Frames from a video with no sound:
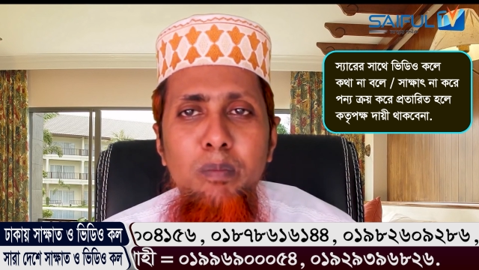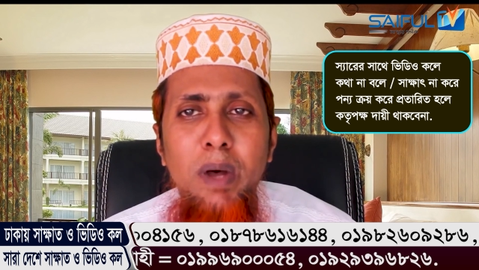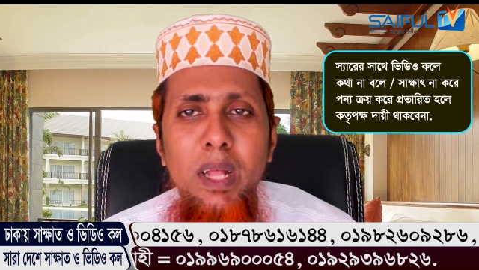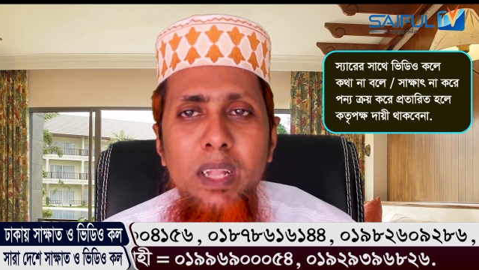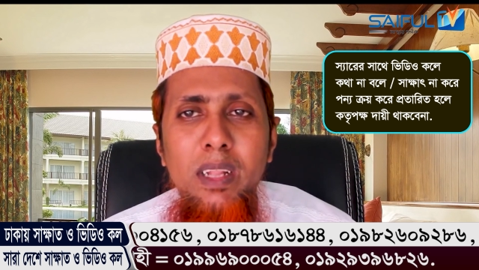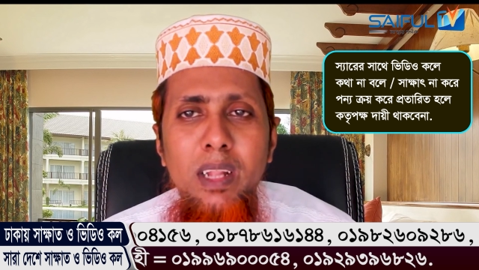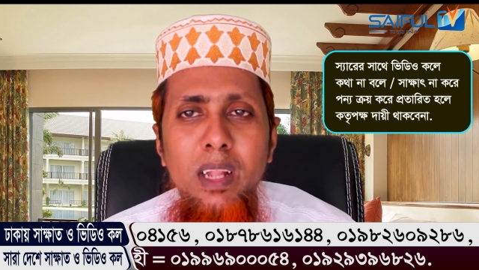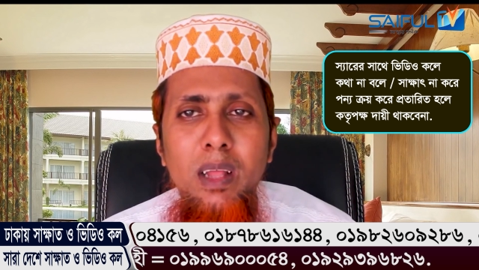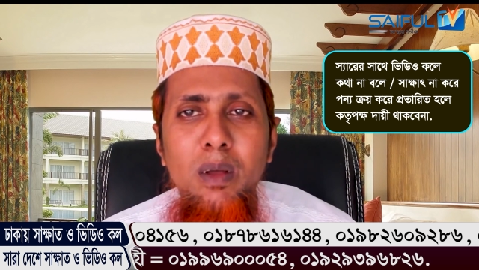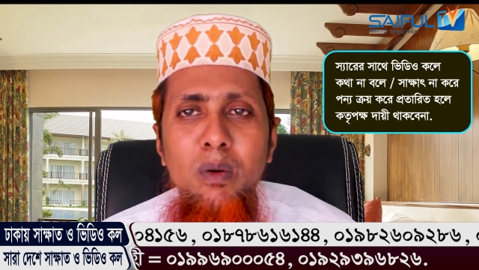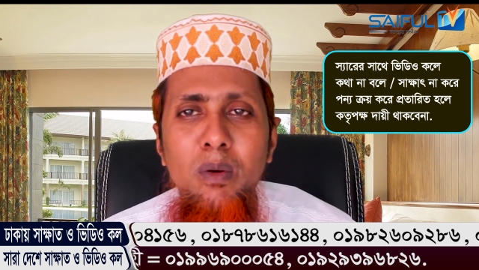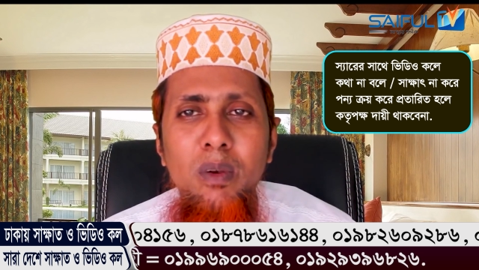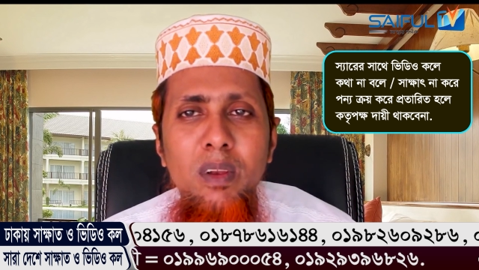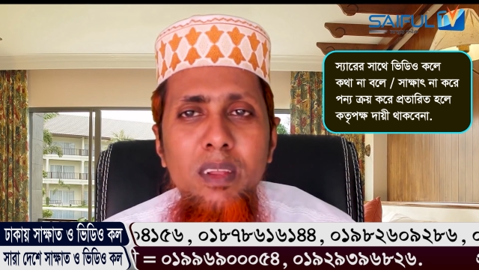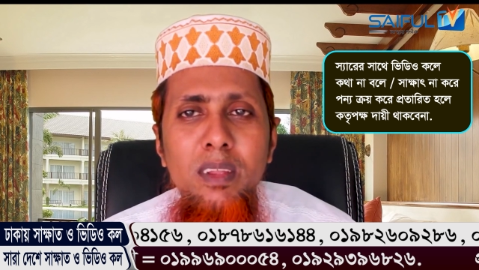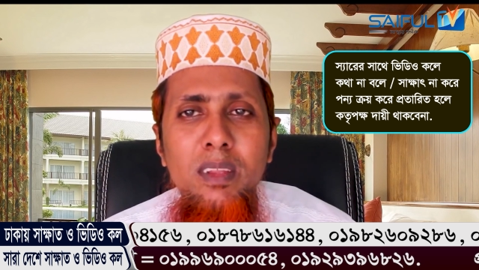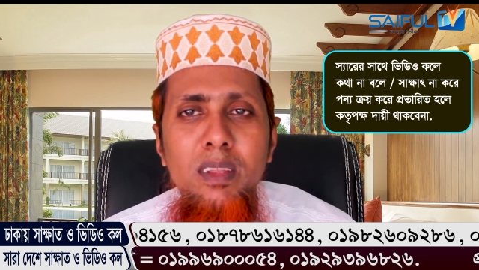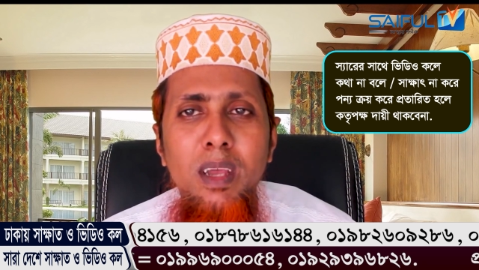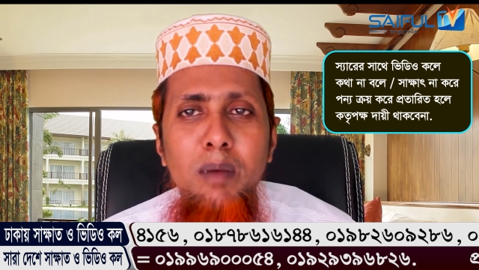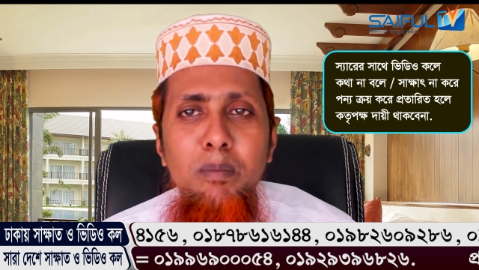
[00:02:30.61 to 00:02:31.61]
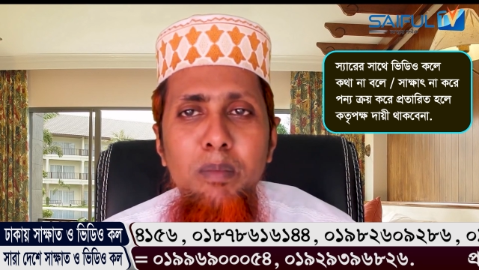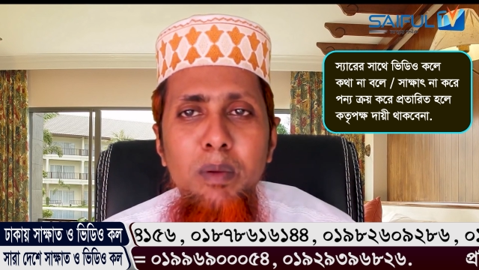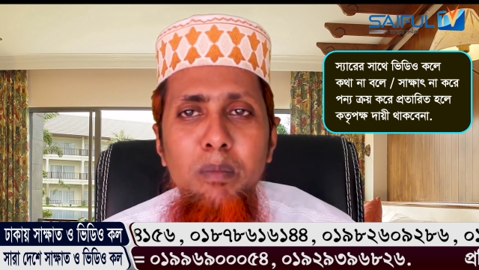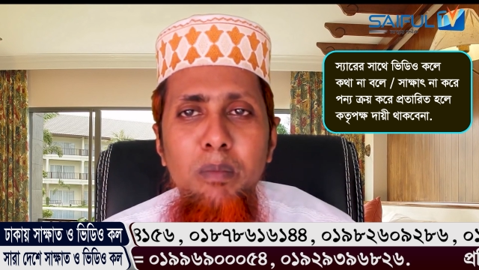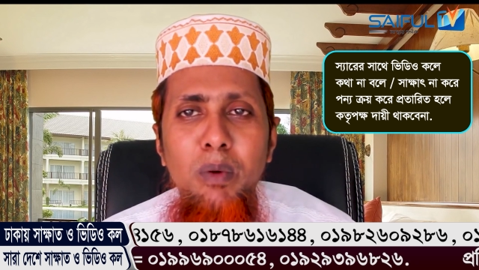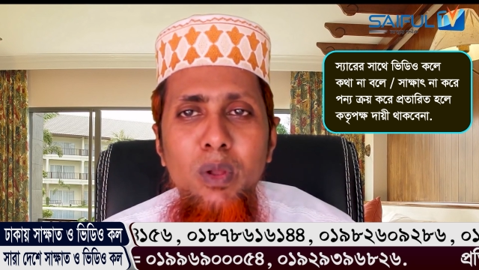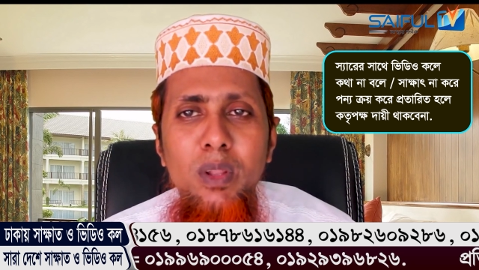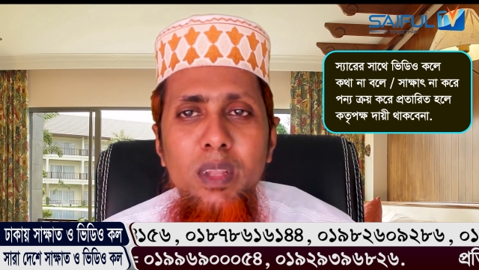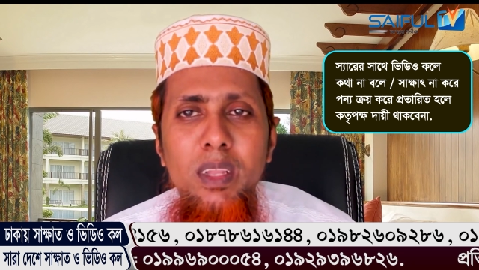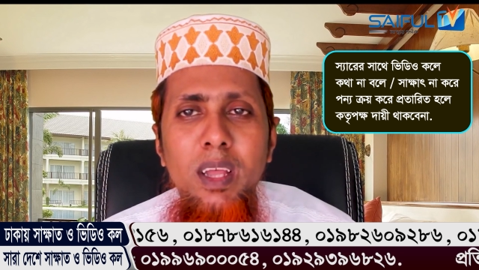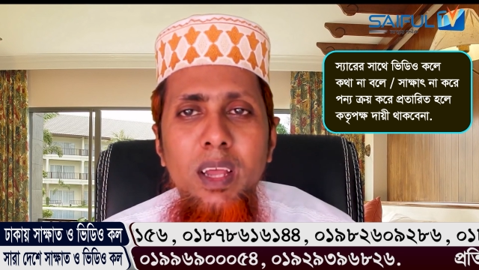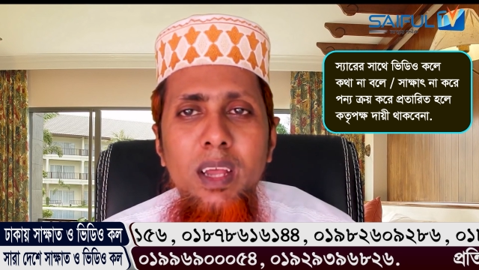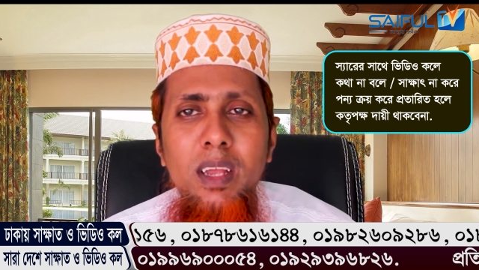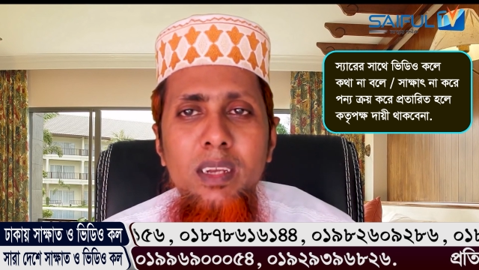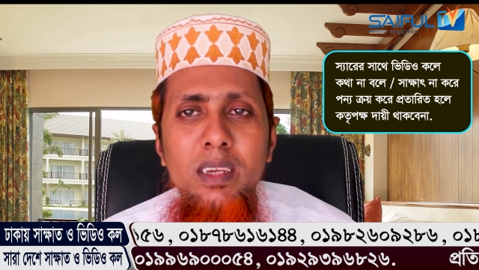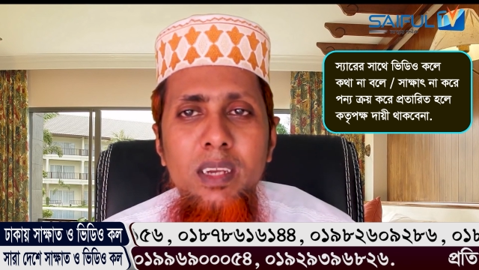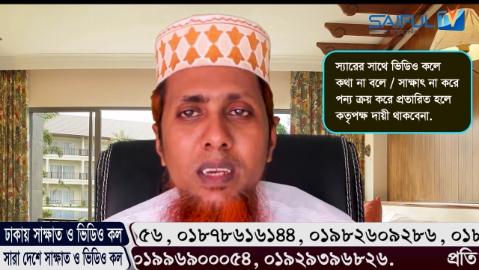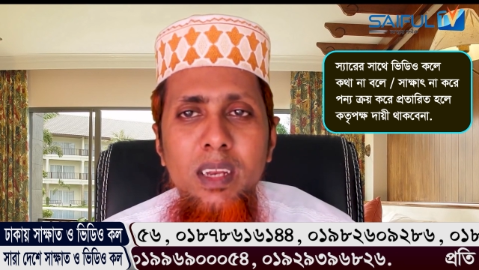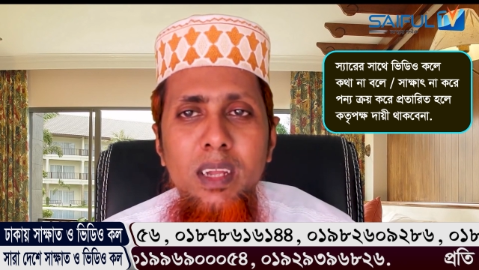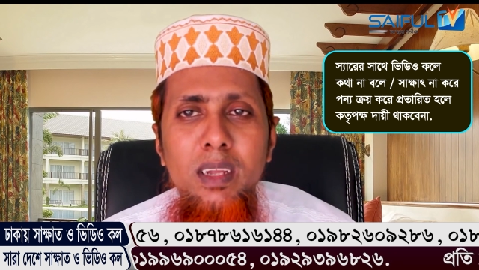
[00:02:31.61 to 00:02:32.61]
পাতলা হলেই যে আপনি বন্ধা
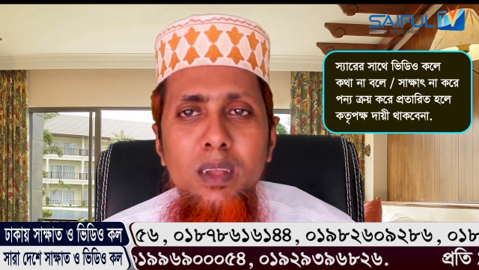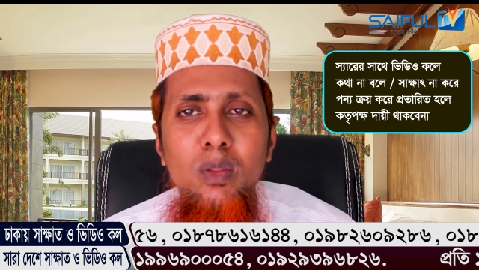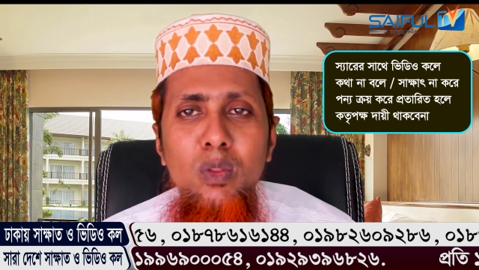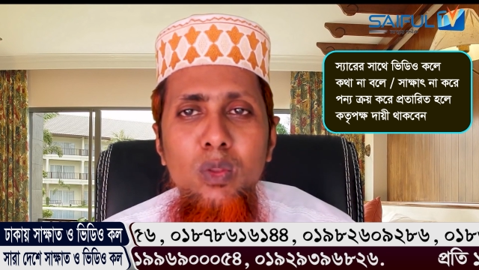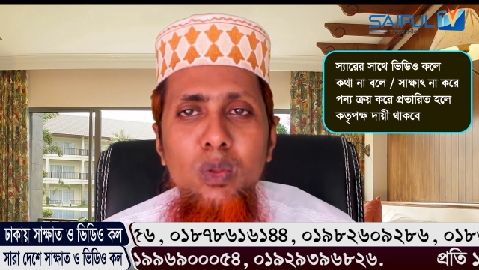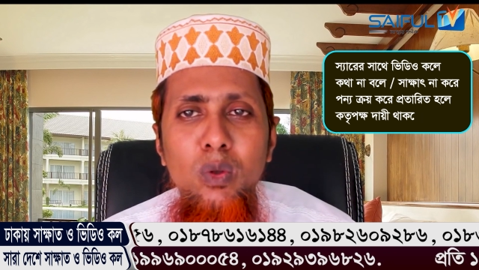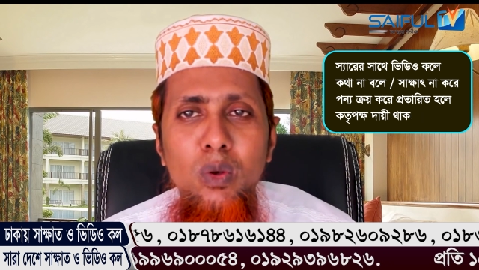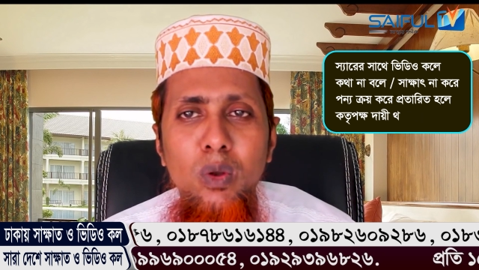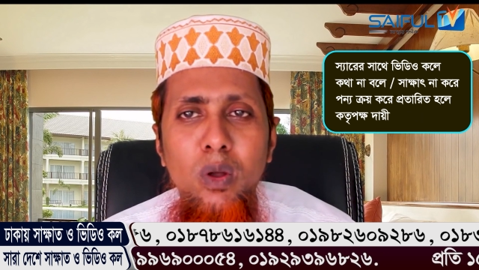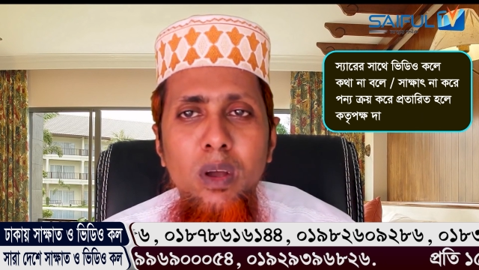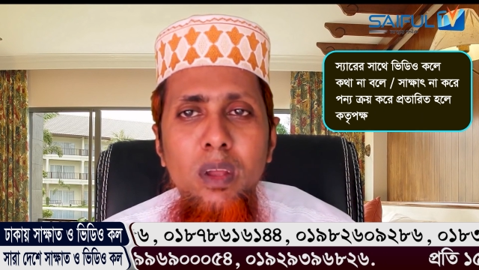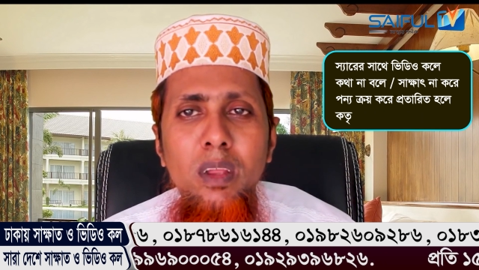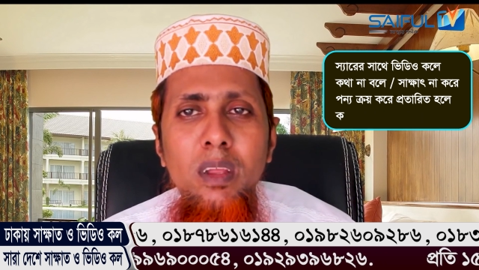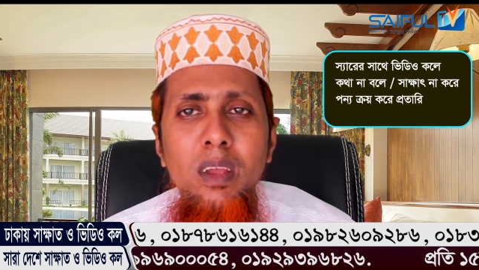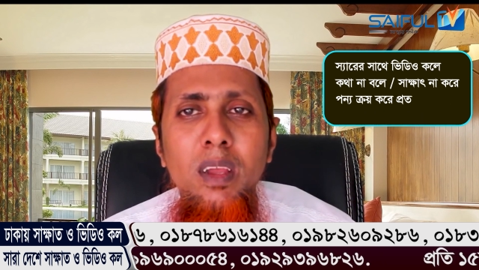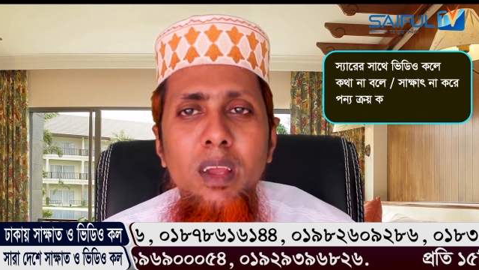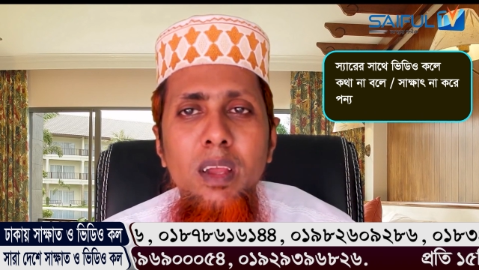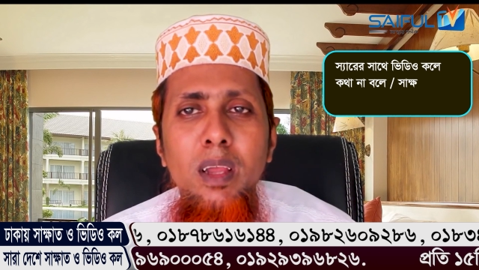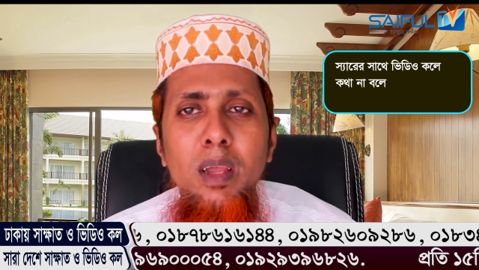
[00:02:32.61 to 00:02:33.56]
সেটা কিন্তু নয়